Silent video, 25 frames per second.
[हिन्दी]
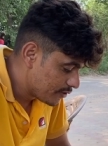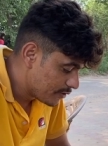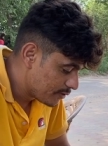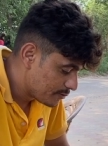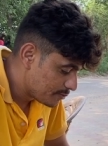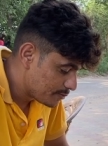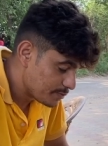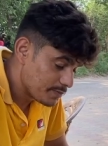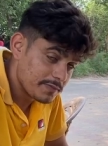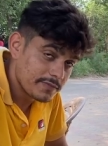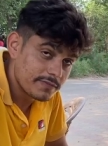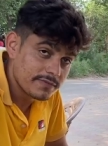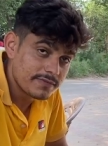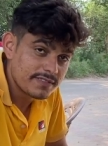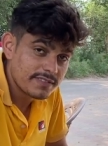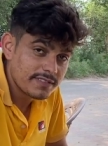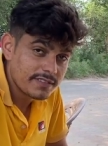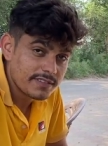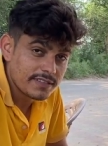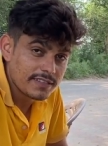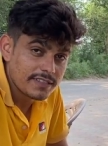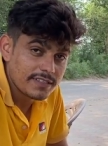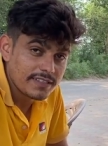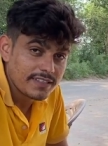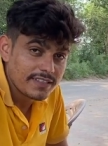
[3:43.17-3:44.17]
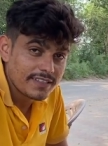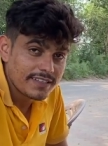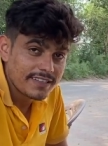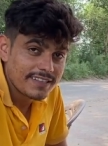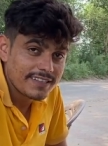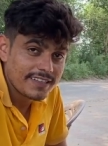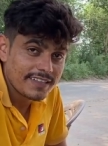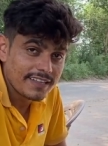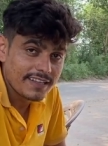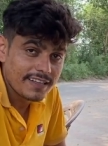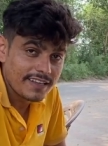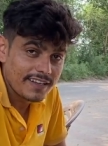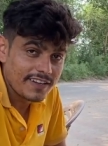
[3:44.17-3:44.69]
तो बढ़िया अब
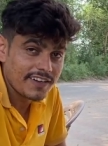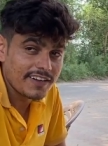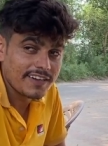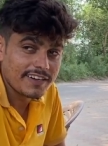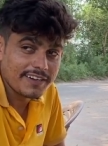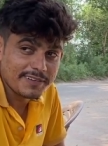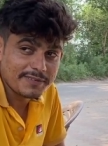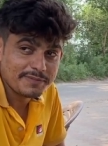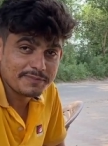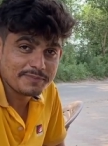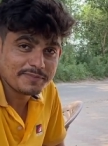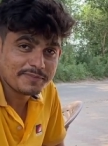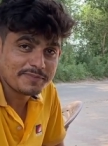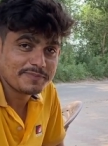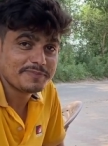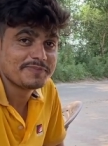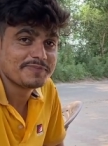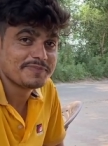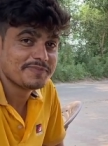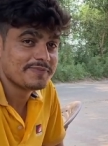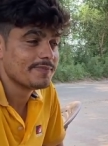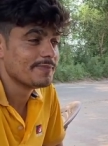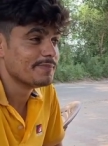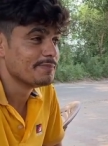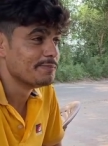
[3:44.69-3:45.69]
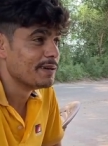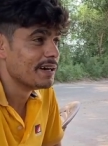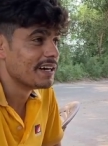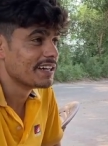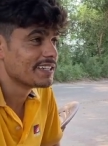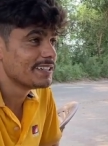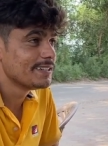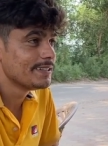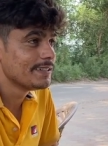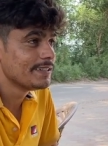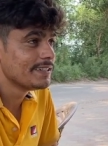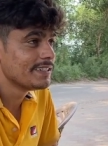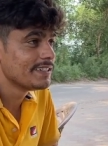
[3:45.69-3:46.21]
लग हाँ,
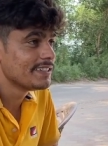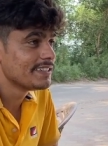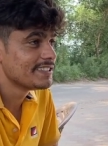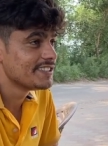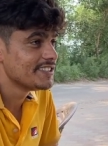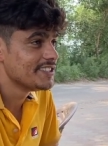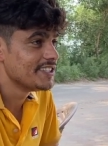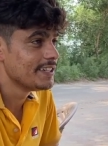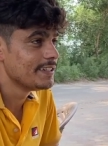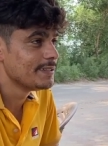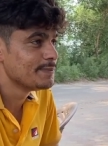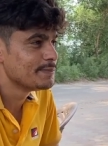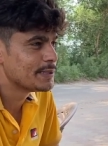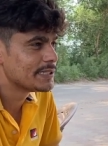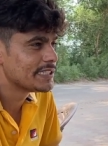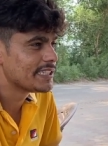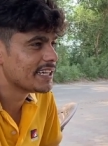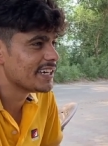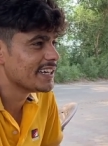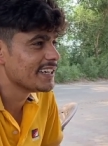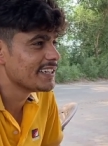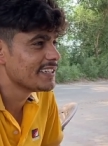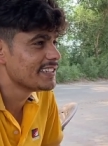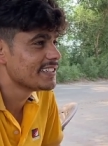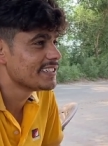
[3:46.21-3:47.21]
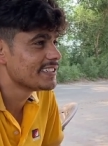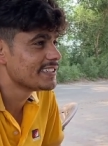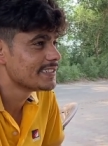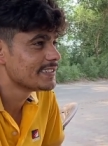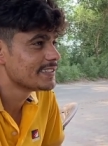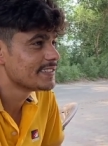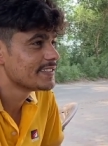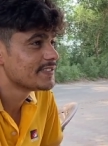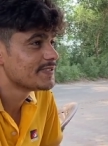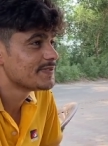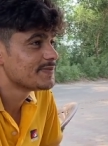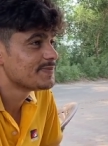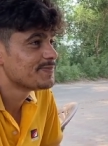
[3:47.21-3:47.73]
बाकी दिन बताएंगे
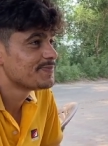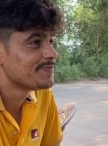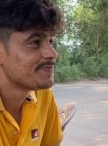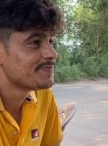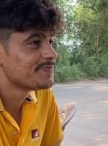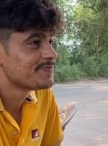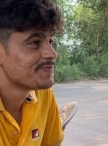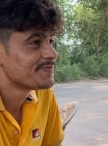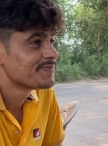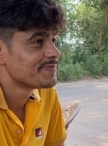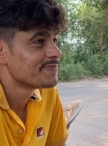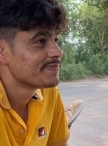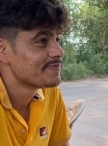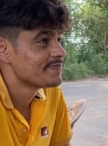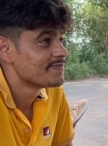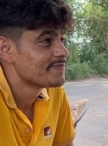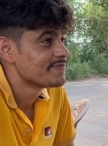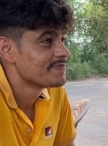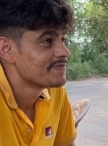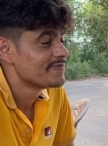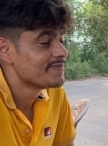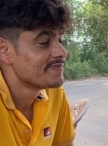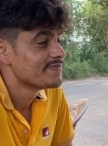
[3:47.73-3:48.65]
अच्छा